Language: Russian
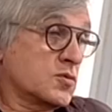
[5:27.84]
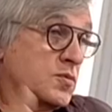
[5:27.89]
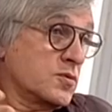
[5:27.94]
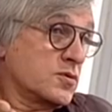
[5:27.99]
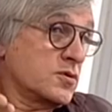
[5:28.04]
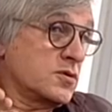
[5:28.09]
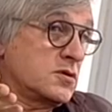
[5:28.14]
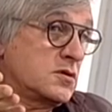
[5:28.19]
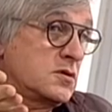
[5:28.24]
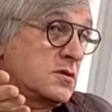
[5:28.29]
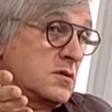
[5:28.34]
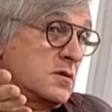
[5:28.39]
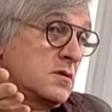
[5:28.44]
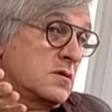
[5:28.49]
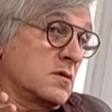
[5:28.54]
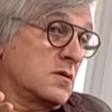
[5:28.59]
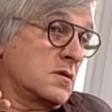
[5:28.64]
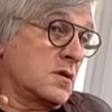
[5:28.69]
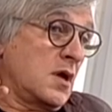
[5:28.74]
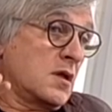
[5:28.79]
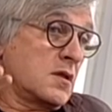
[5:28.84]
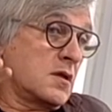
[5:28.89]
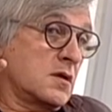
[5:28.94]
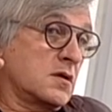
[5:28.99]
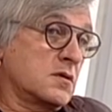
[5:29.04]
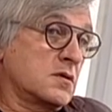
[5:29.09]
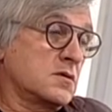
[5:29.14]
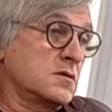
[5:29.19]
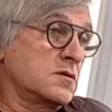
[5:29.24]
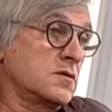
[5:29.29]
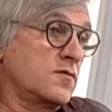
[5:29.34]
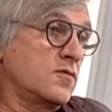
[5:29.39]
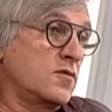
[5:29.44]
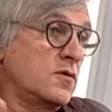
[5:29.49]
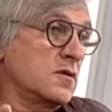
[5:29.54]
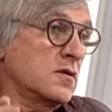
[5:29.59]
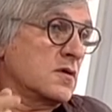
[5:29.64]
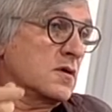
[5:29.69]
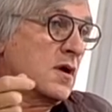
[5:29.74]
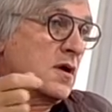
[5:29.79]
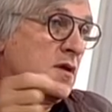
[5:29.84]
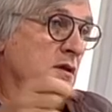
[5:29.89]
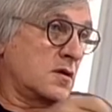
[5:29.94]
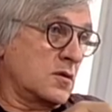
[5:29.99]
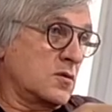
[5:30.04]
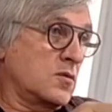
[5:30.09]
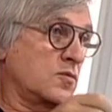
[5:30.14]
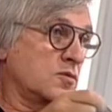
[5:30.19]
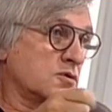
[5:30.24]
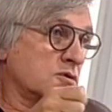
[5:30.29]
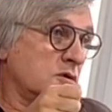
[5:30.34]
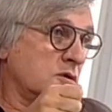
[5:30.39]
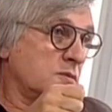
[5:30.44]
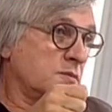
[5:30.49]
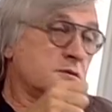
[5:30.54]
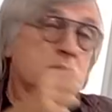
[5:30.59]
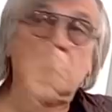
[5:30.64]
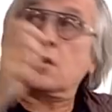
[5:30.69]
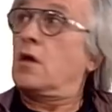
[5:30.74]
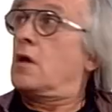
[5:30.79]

Потому что э, театр это сегодня, картину можно написать.